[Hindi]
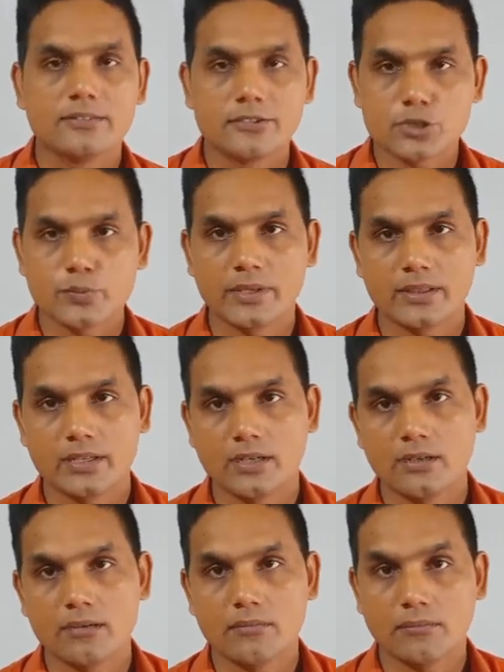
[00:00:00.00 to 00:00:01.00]
जिसमें था
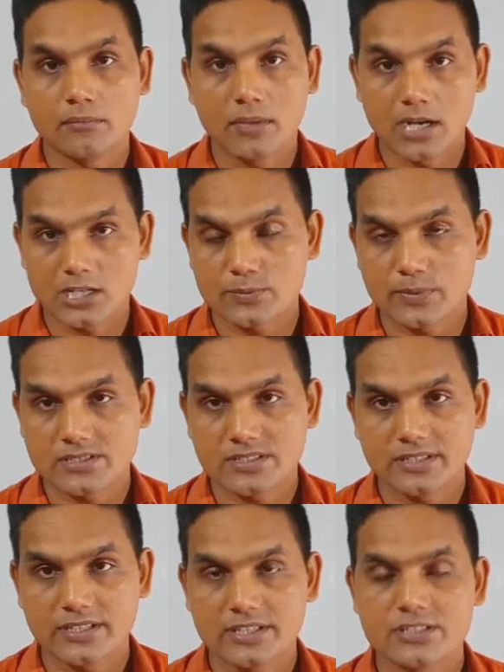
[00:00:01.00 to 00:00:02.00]
मास
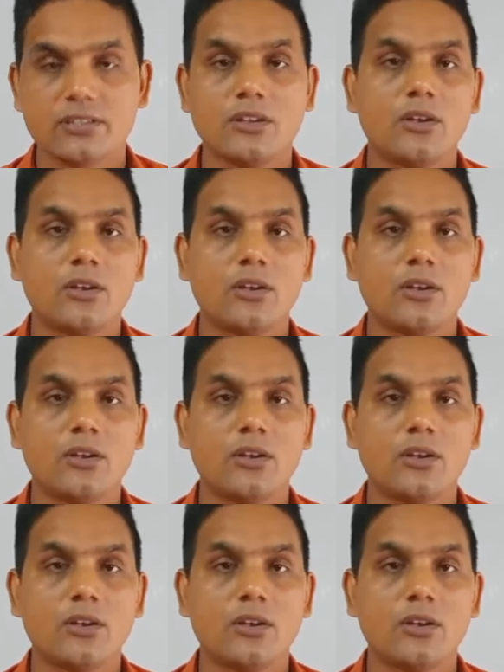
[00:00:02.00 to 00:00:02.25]
परसेंटेज